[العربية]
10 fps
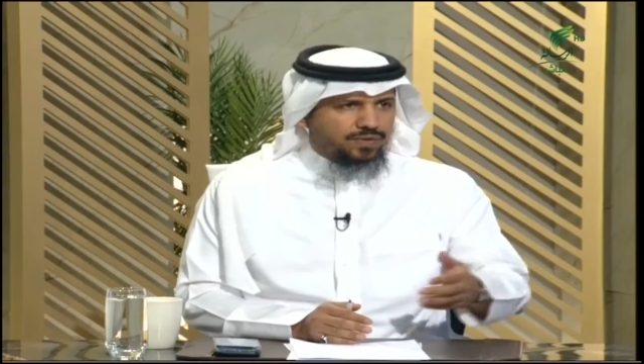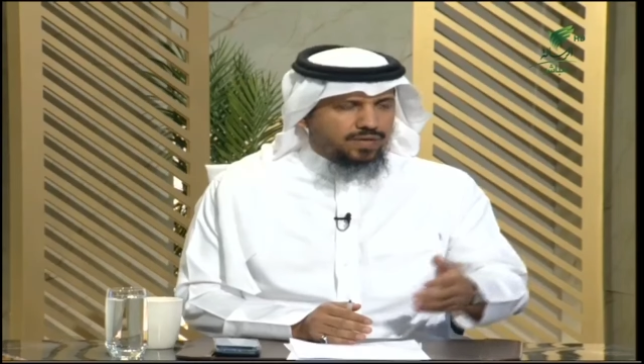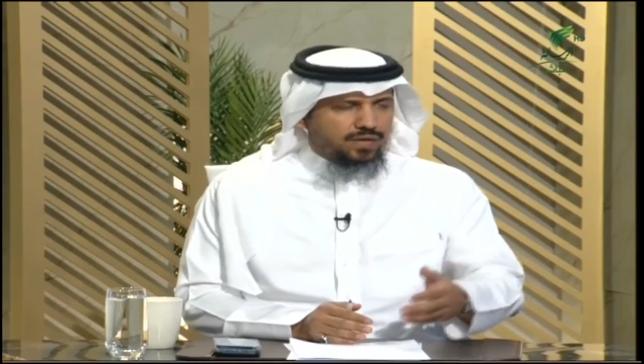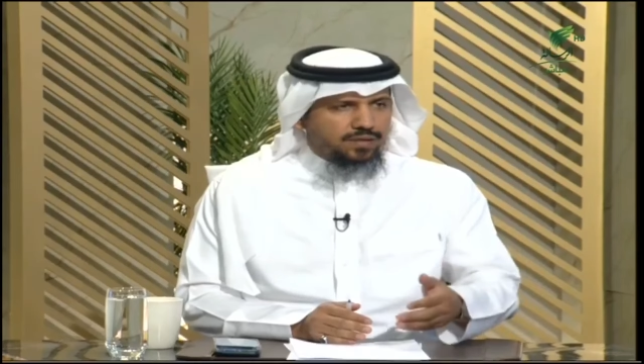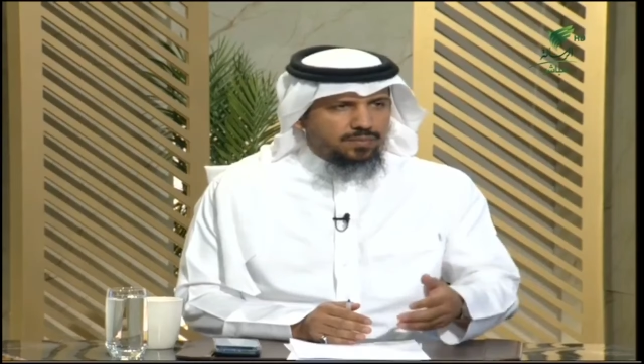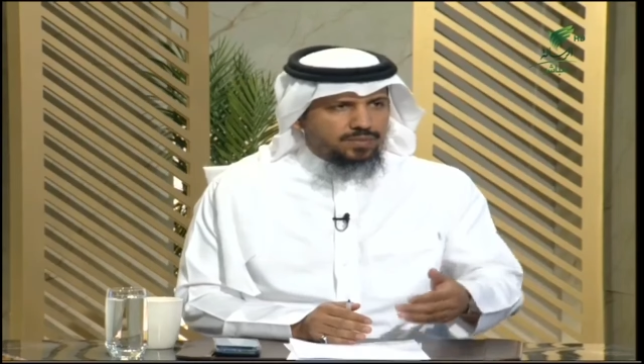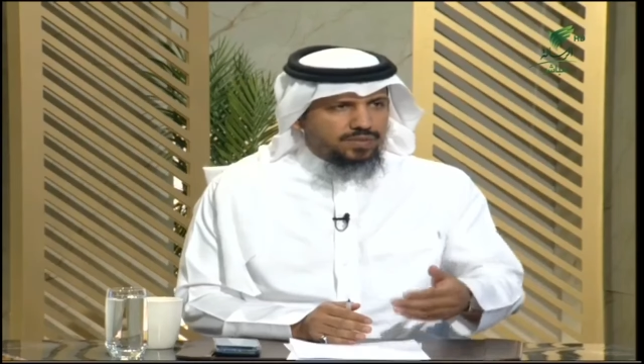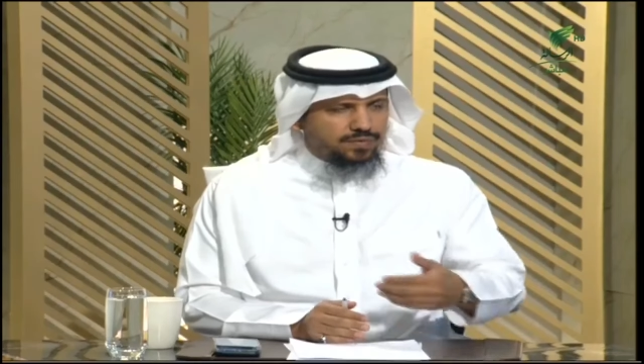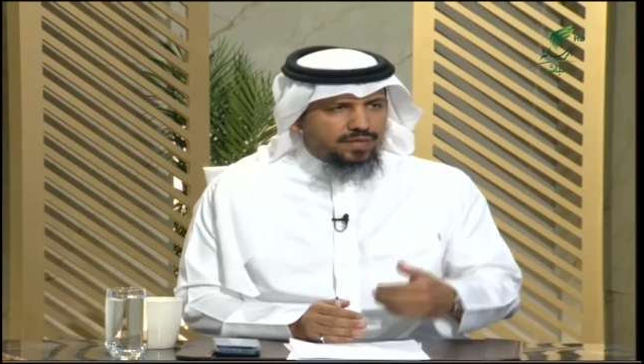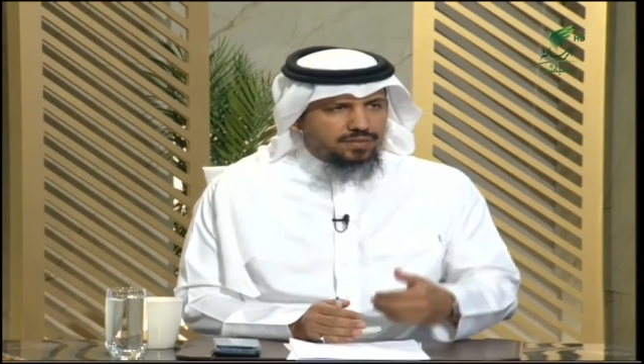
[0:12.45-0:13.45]
في أكثر من
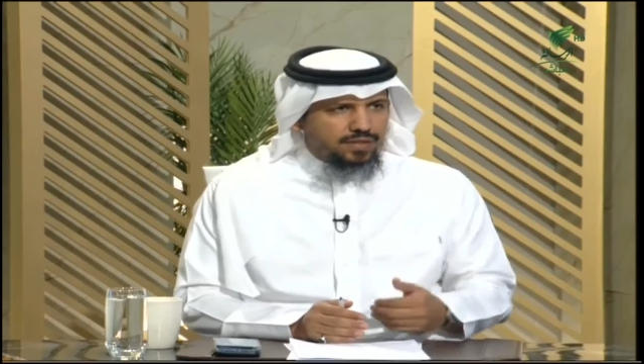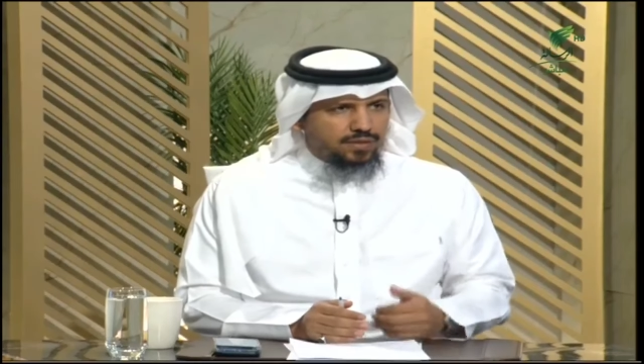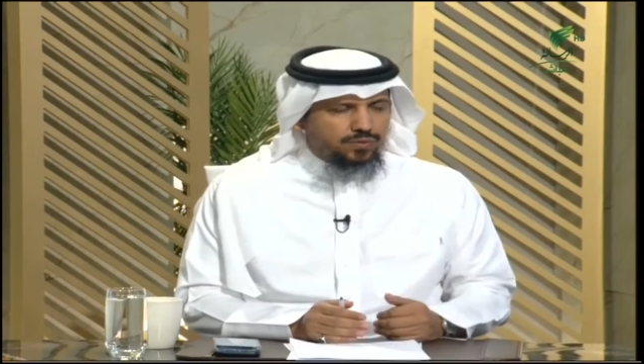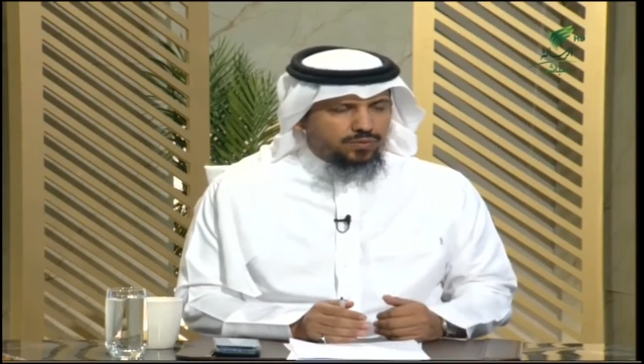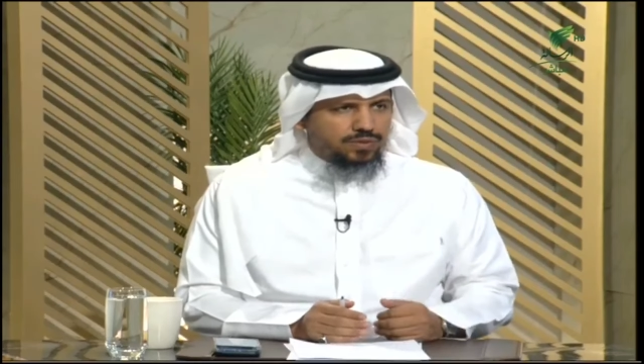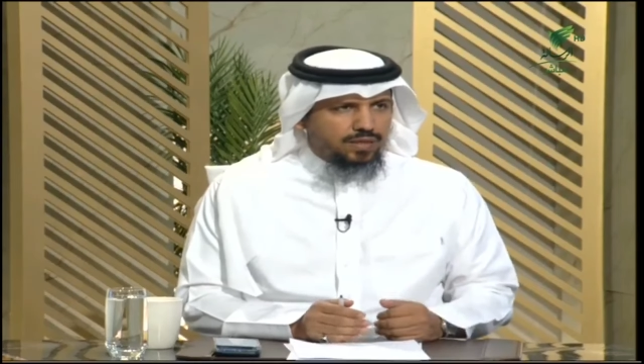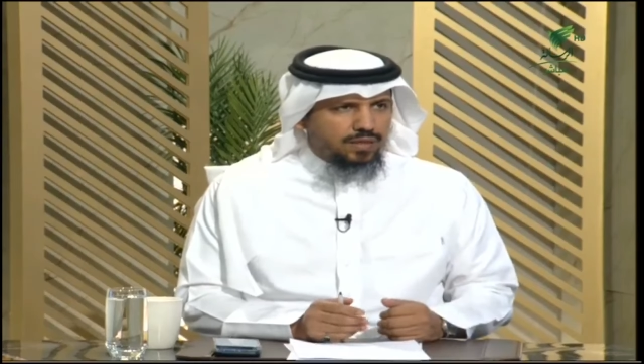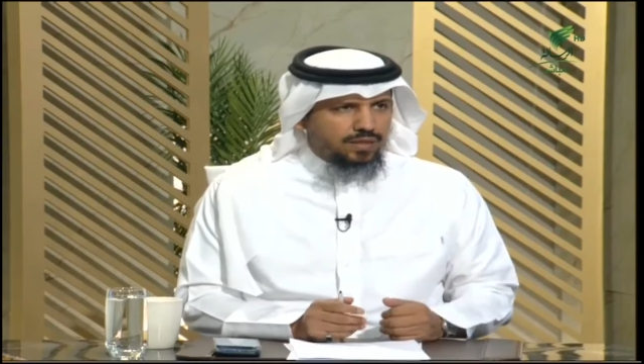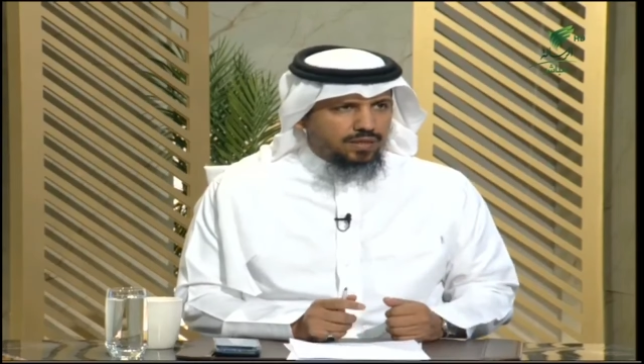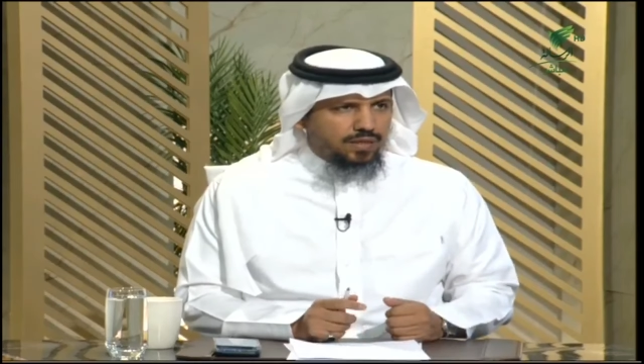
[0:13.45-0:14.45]
سفر حتى يعود
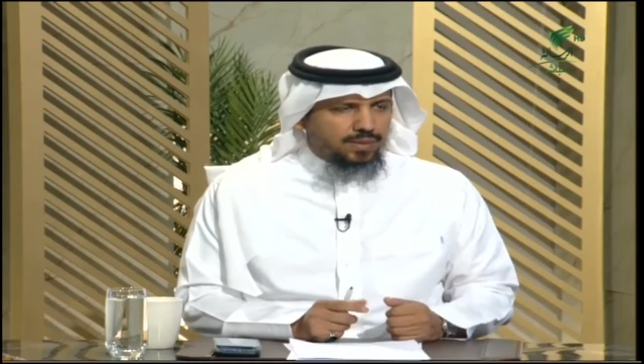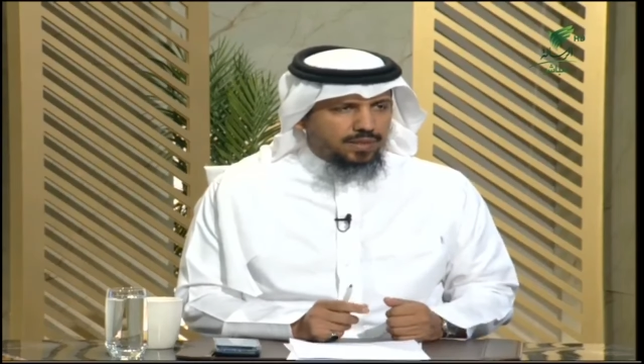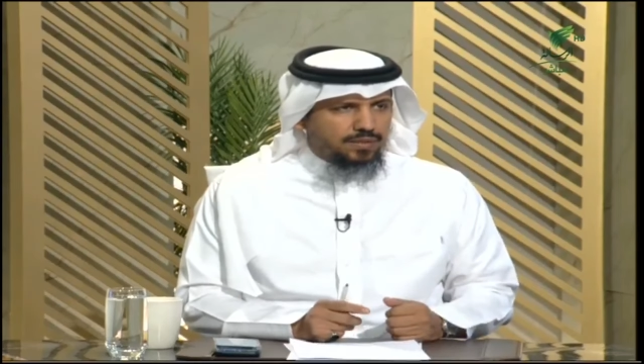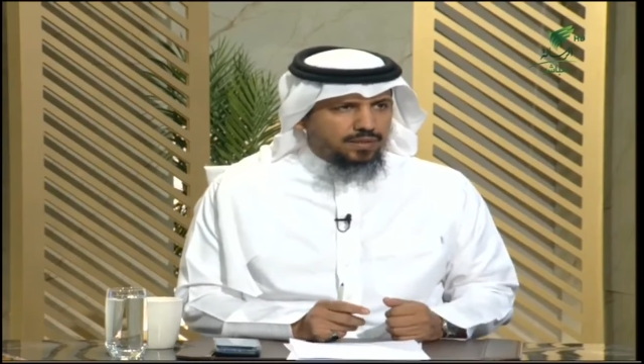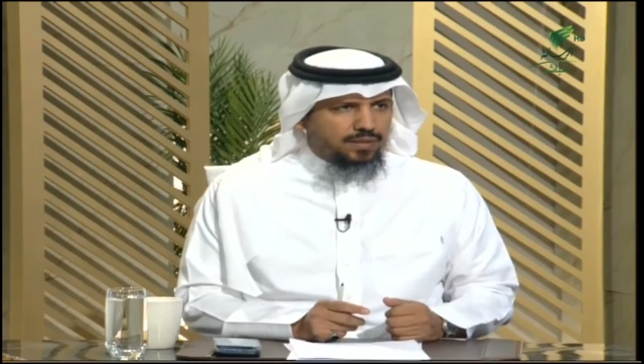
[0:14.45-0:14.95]
إلى بلده